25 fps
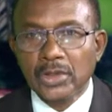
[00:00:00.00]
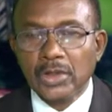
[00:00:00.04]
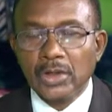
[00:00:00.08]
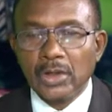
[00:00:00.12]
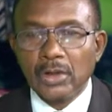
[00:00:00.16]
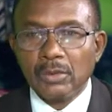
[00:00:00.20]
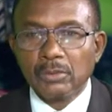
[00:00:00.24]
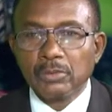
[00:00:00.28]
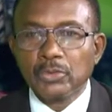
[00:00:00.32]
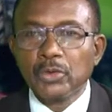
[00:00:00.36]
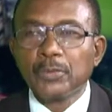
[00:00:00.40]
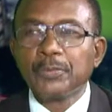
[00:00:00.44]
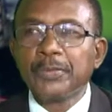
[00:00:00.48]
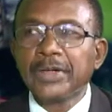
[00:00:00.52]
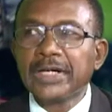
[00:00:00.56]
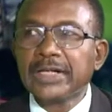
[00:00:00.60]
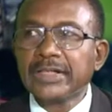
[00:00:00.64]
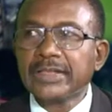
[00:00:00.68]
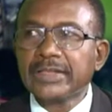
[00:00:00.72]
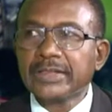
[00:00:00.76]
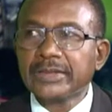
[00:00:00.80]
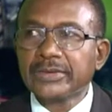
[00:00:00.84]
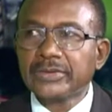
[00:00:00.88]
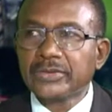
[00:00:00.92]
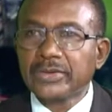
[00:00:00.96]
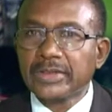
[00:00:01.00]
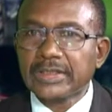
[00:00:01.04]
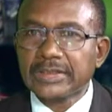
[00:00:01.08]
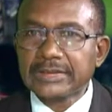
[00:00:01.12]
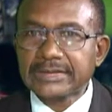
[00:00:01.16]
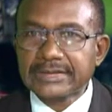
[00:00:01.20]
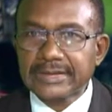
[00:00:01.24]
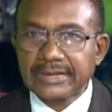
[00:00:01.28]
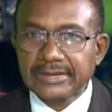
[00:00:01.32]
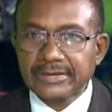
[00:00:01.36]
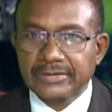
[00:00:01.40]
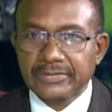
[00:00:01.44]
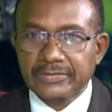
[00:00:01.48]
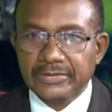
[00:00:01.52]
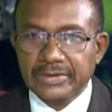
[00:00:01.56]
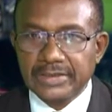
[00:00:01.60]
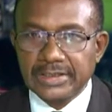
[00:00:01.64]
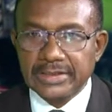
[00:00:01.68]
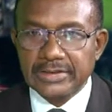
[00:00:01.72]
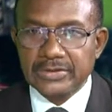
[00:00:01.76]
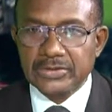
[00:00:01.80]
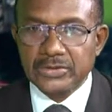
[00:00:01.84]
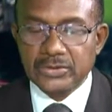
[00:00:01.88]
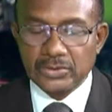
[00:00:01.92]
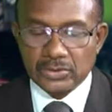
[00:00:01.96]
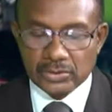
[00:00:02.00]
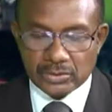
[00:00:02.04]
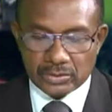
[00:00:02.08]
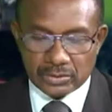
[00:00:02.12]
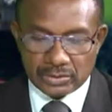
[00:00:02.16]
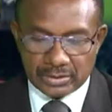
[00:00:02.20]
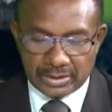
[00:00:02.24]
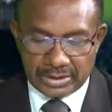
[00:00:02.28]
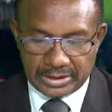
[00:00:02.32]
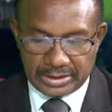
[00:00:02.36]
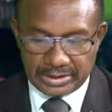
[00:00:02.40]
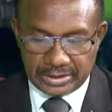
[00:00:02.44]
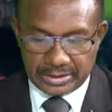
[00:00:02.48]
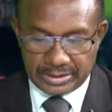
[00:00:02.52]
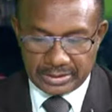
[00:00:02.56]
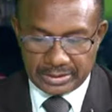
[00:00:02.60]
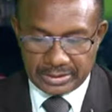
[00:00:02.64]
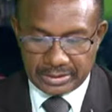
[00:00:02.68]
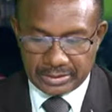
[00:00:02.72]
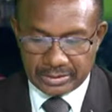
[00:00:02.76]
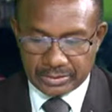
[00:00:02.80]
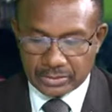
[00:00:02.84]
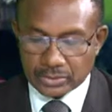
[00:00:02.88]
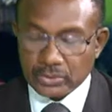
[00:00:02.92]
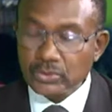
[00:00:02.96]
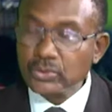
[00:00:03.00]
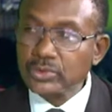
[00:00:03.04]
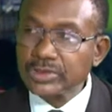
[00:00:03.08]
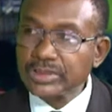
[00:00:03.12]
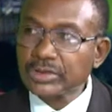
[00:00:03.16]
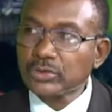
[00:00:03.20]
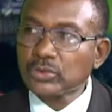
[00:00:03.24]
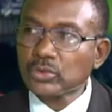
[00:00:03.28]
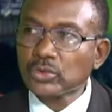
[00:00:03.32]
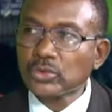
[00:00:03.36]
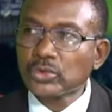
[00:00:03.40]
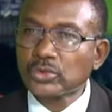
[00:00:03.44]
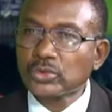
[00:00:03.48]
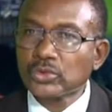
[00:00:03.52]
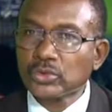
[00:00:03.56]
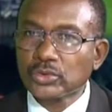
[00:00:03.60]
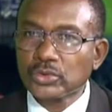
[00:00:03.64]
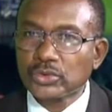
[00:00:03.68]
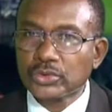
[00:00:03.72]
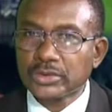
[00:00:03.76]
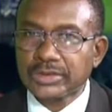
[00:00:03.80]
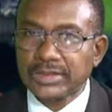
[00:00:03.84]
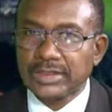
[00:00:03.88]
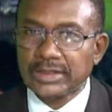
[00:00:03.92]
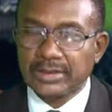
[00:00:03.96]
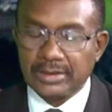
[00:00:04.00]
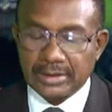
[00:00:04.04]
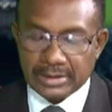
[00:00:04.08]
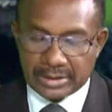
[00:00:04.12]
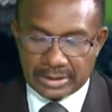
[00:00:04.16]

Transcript: pour parler de la certification et de tout ce qui tourne autour de ça